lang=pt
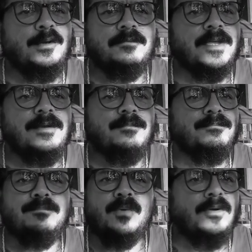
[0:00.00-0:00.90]
Eu fiquei
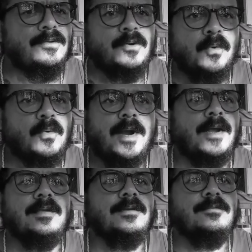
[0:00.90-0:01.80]
mó louco com
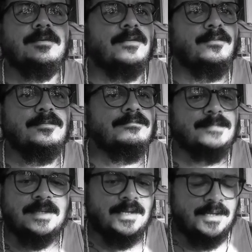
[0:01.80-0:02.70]
aquilo. Aquilo
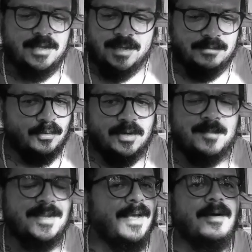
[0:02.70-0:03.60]
entrou
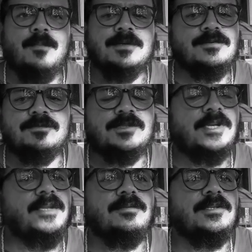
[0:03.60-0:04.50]
na minha alma de um
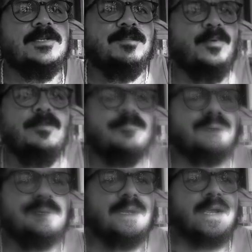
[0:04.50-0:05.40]
jeito que, tipo,
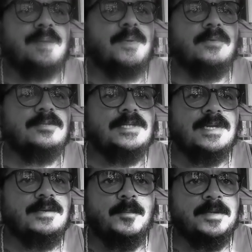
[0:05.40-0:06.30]
era a
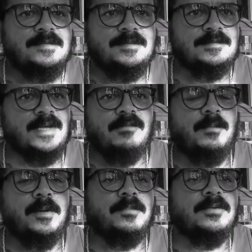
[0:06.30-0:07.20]
rebeldia que eu
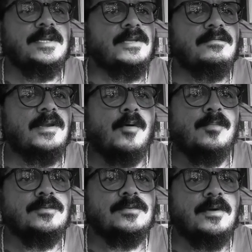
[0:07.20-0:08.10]
precisava para poder virar o
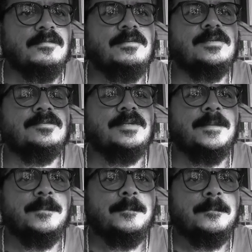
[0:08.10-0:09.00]
mundo do avesso, né?